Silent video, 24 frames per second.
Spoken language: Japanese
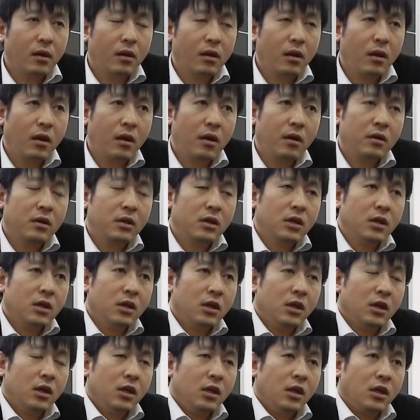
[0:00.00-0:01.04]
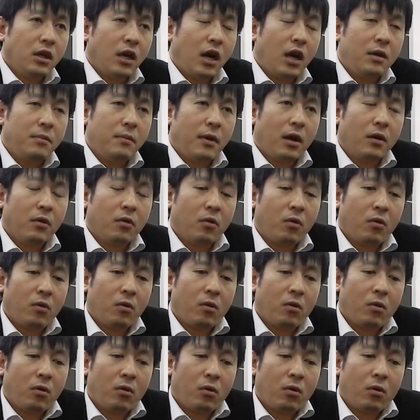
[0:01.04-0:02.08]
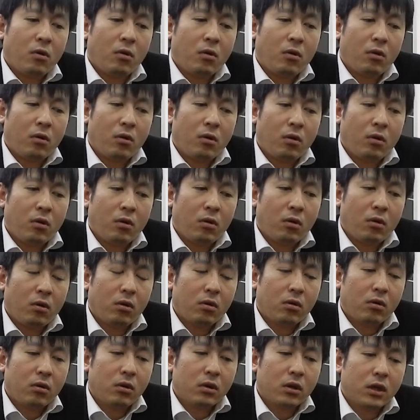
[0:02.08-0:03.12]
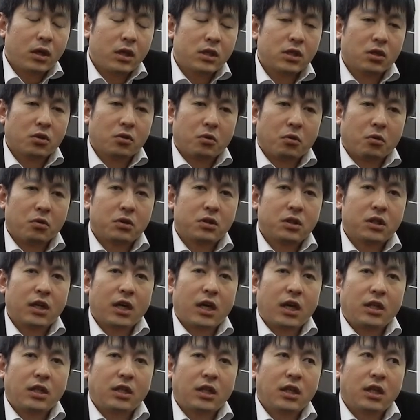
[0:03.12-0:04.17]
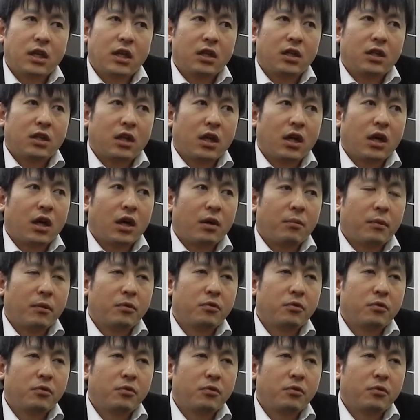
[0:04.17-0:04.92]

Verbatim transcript: でやはりまああの弊社とお付き合いいただいて、